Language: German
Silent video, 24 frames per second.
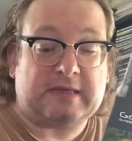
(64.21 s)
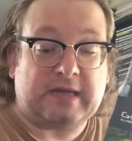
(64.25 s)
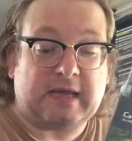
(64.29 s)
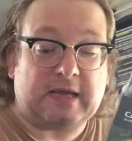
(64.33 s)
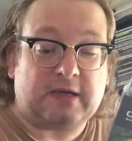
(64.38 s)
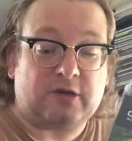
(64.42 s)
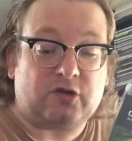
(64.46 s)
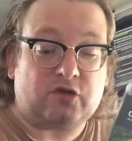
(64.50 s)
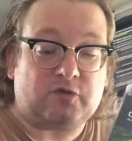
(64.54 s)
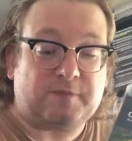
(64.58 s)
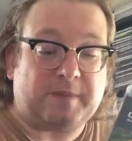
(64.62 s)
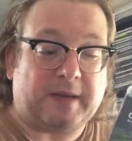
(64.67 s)

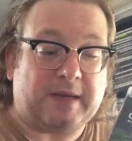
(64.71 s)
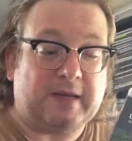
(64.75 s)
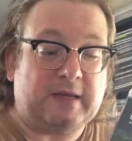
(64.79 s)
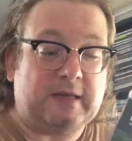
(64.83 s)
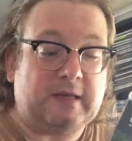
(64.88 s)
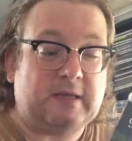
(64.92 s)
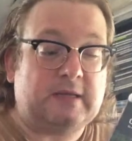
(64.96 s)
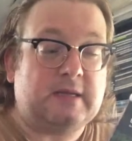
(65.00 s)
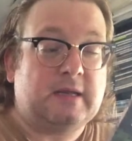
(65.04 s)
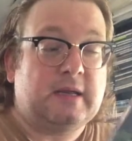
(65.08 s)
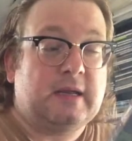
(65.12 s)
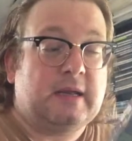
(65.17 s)
sehr
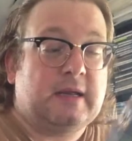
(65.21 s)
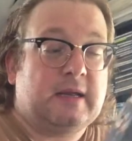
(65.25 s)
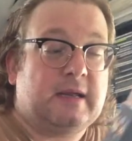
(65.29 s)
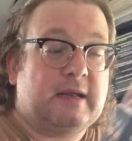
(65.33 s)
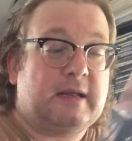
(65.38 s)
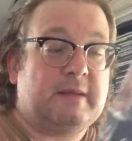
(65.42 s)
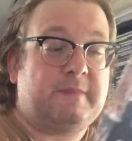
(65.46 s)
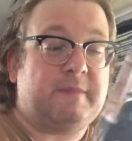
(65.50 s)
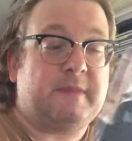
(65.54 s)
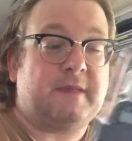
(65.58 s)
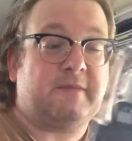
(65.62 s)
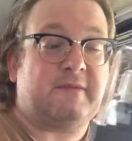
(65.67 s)
gespannt,
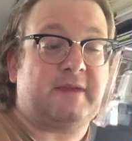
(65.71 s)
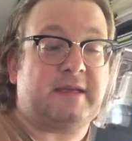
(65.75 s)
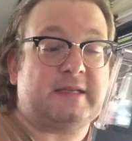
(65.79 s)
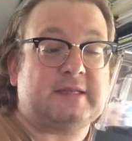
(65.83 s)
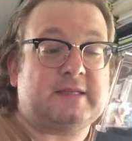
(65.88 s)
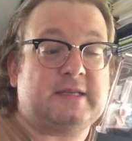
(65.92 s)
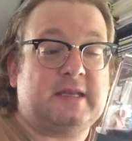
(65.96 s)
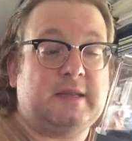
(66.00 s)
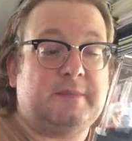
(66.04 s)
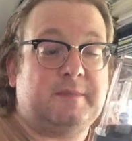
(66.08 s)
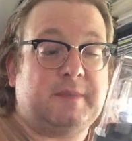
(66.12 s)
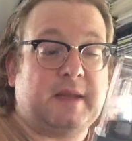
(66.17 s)
ähm,
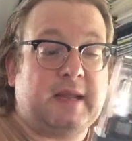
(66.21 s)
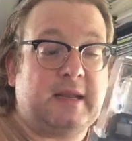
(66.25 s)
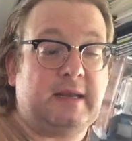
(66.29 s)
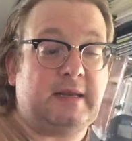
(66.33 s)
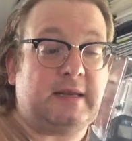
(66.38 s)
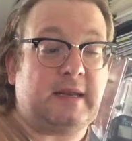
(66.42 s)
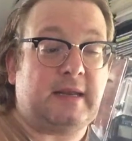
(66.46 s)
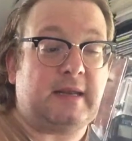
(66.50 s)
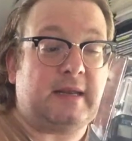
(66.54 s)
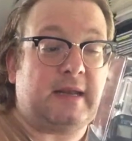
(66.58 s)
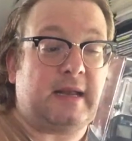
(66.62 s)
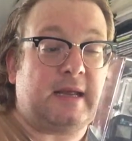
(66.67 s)
was sie
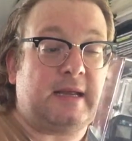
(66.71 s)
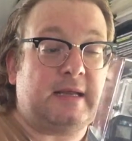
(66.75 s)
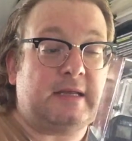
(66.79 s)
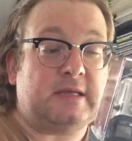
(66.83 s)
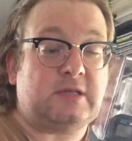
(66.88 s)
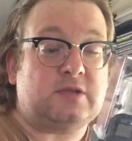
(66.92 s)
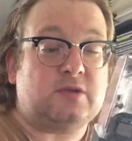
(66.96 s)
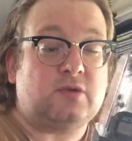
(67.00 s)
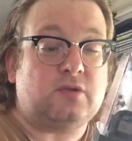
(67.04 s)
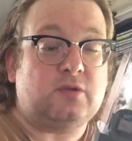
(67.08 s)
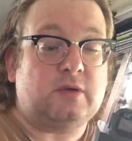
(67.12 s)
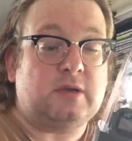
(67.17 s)
bringt an
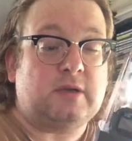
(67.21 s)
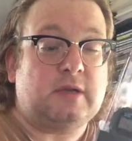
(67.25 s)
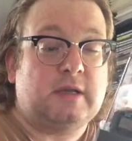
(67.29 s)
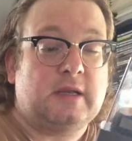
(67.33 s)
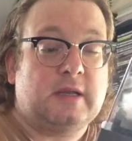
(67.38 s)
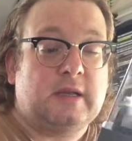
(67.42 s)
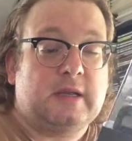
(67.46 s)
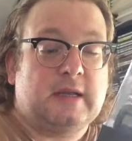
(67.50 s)
Leistung.